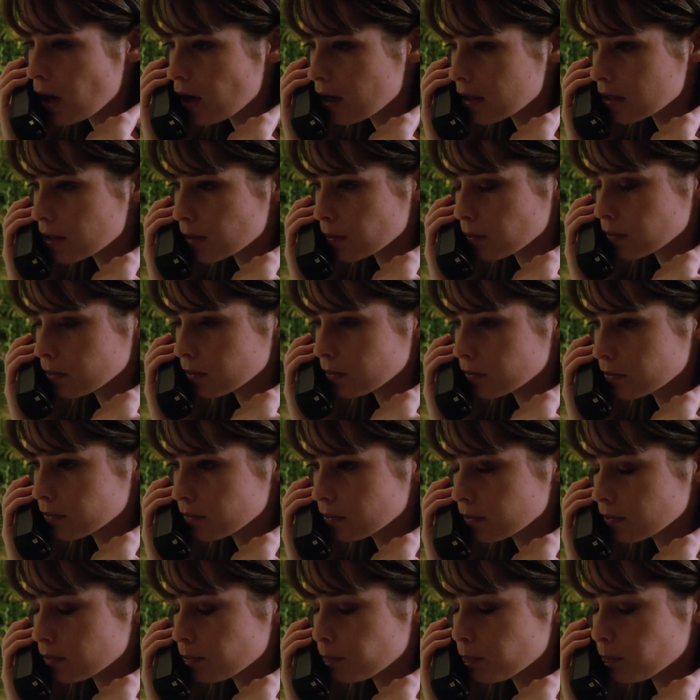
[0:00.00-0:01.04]
imposible.
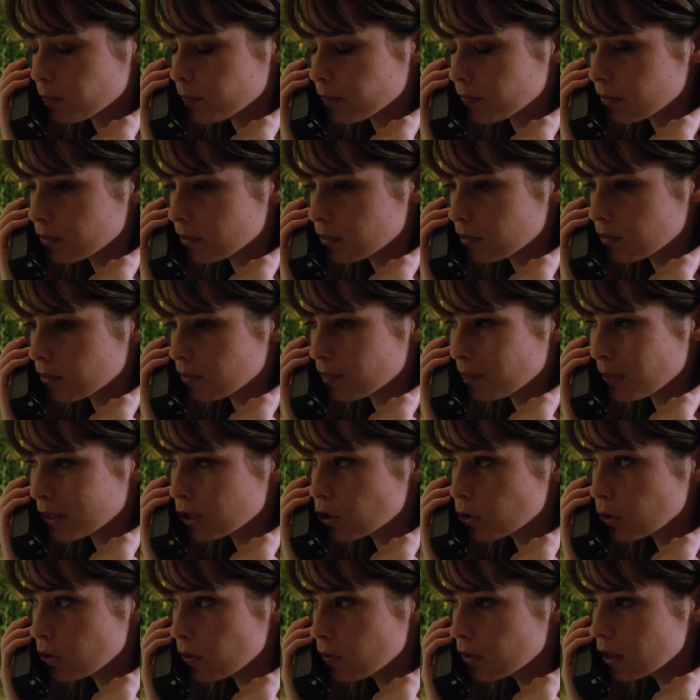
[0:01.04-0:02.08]

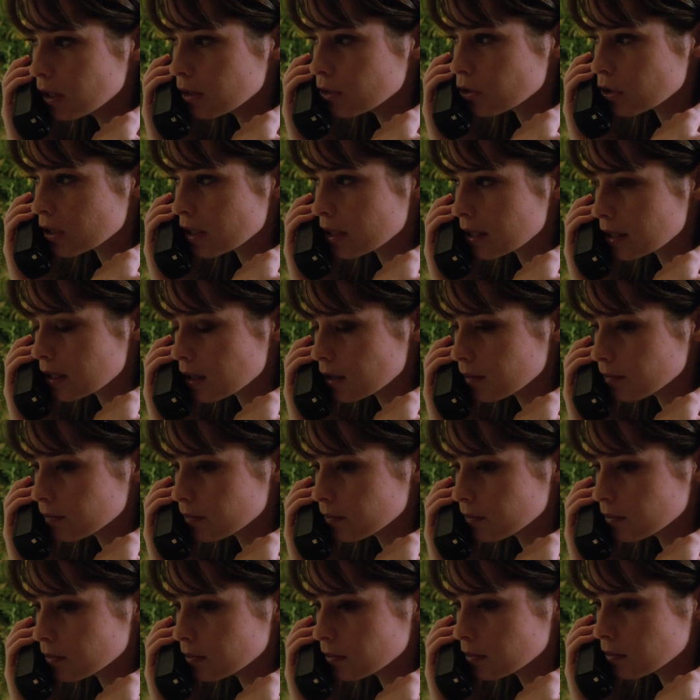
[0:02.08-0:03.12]
Pero no
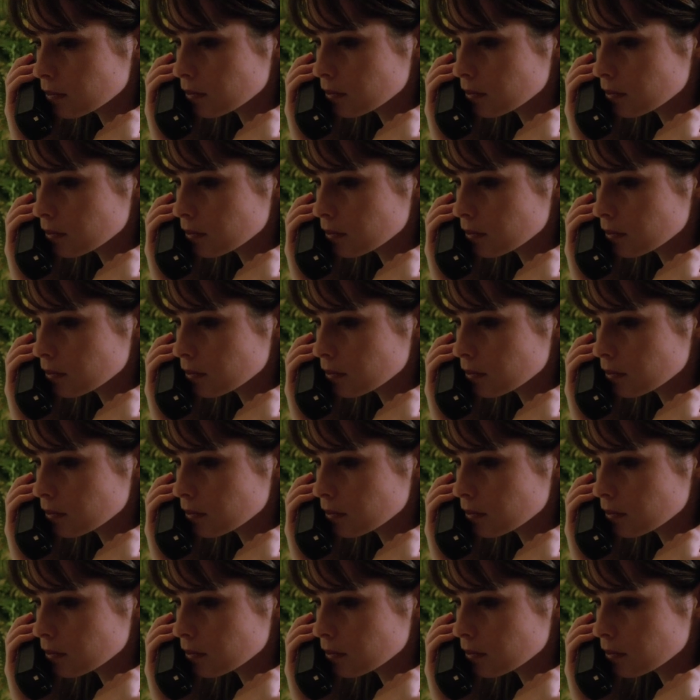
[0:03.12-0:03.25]
entiendes.